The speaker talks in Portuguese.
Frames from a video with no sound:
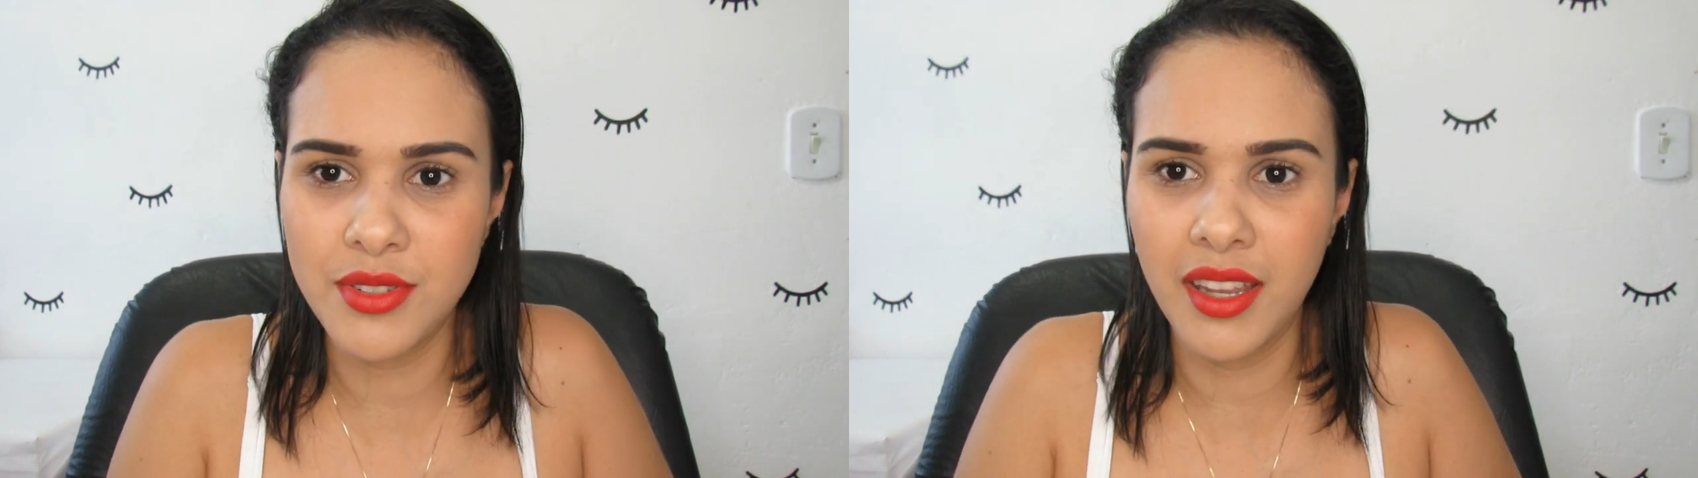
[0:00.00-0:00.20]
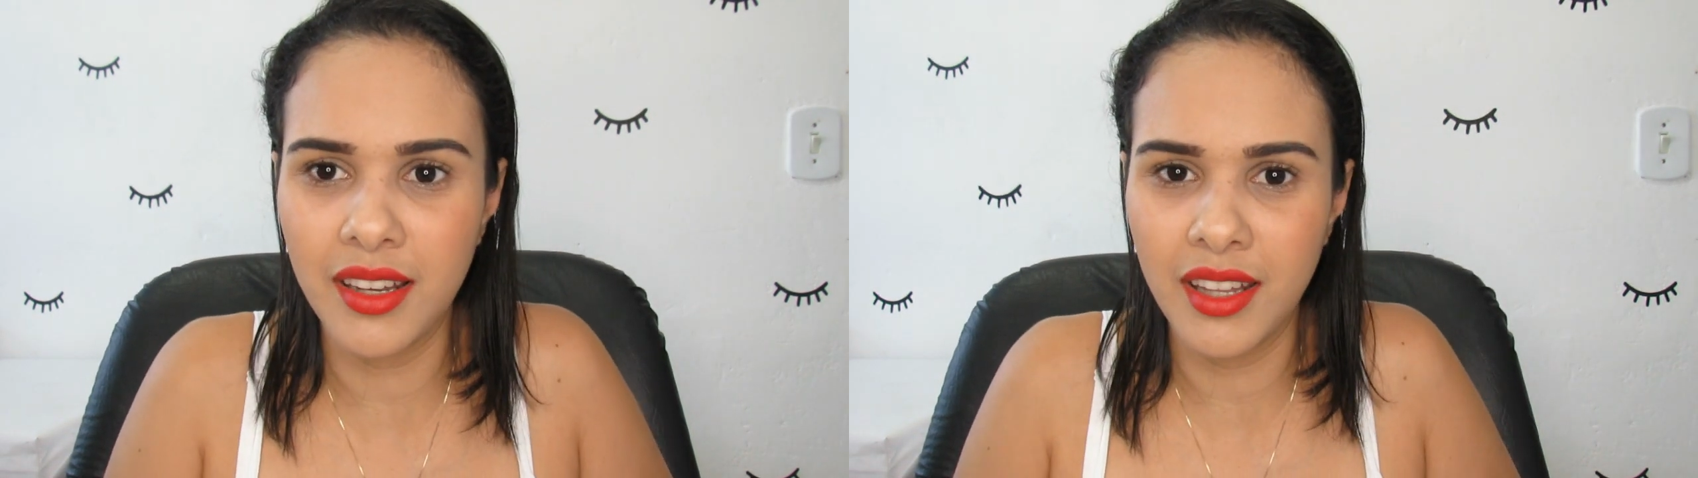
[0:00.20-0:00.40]

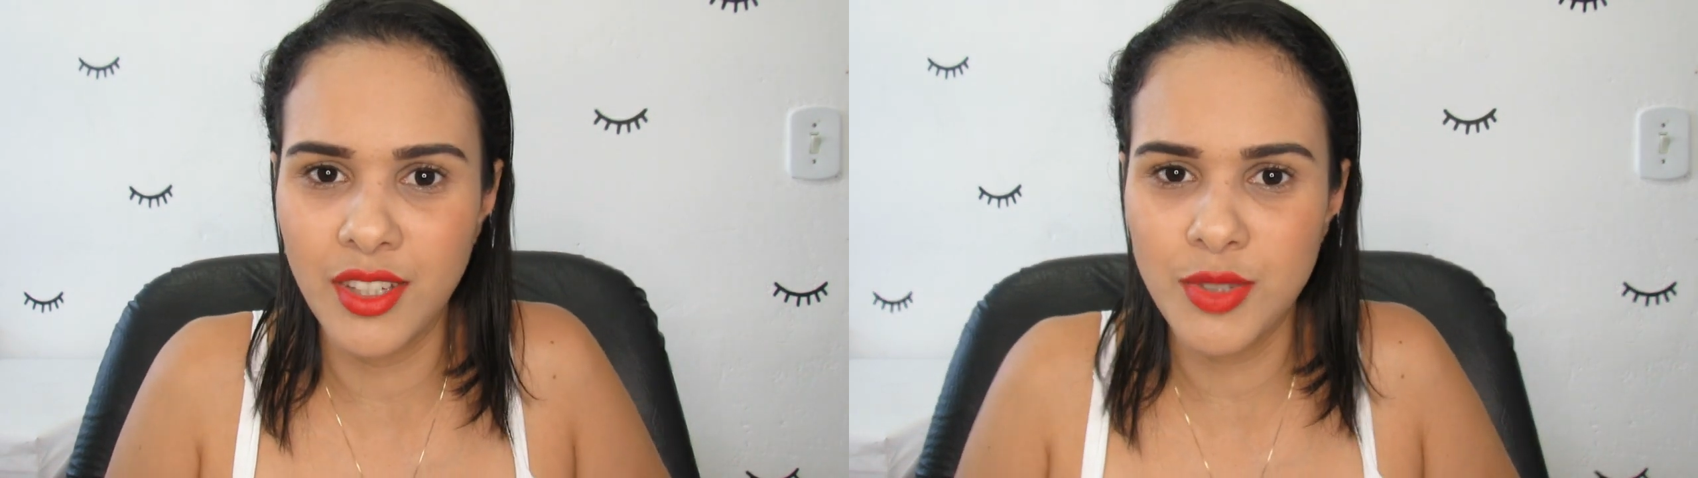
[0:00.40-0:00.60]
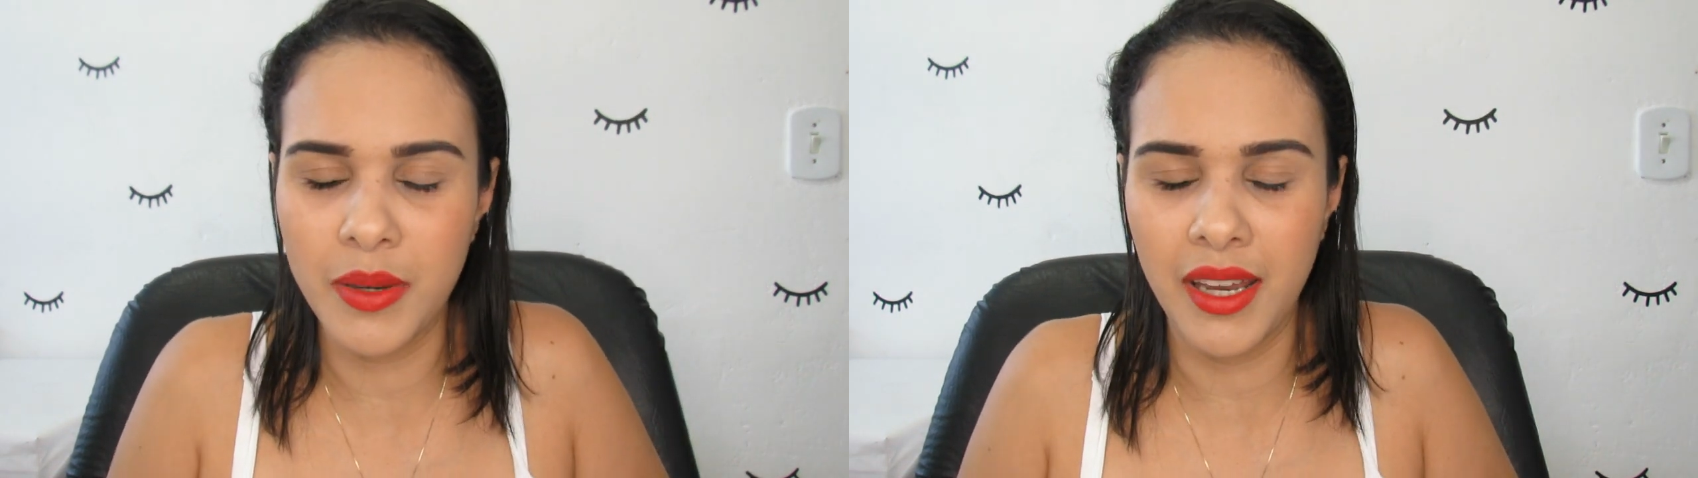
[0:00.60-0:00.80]
aquele
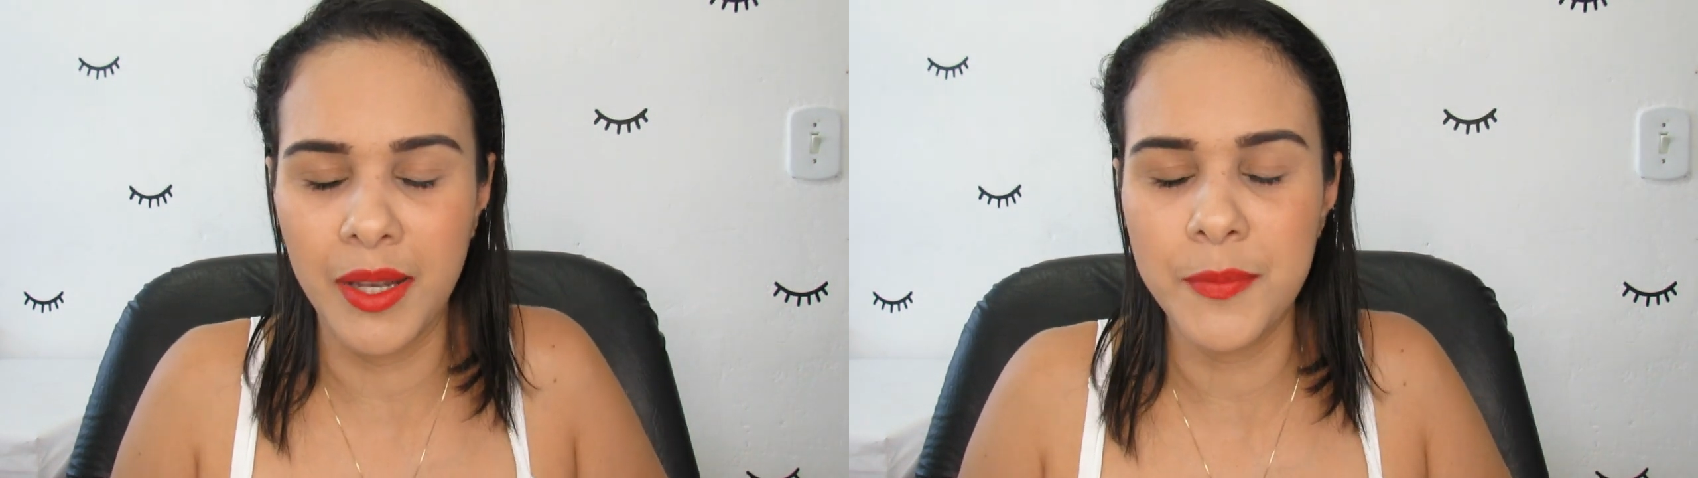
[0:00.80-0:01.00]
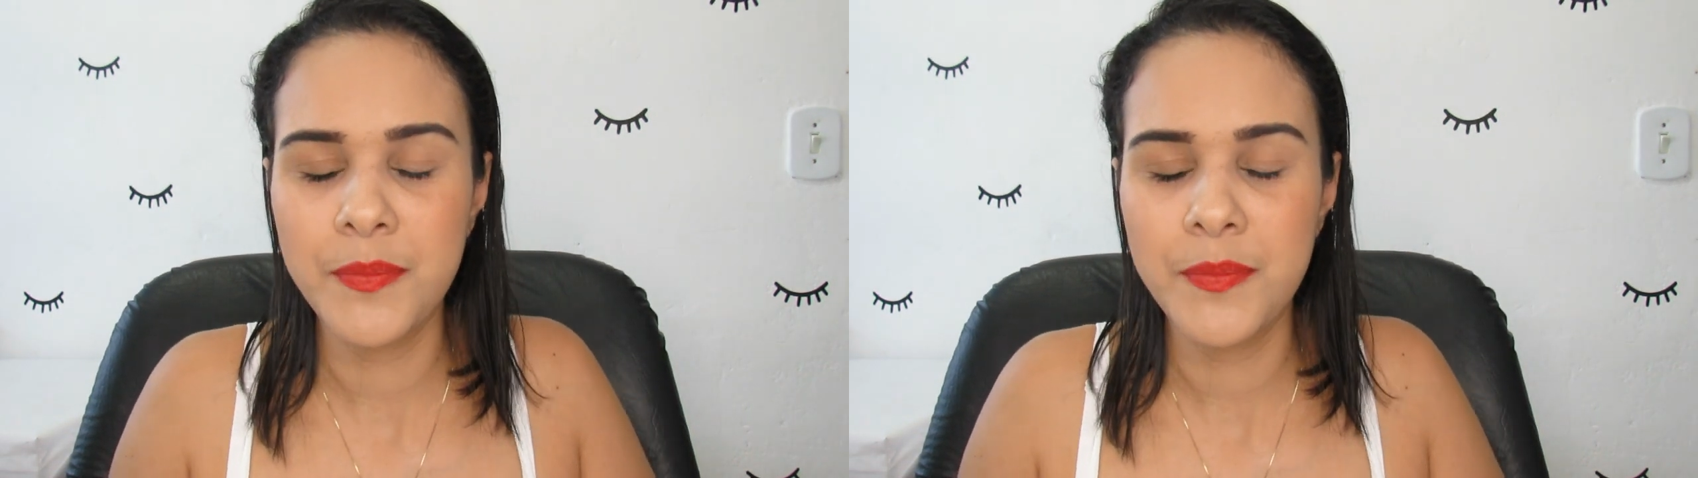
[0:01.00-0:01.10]
leite para ele.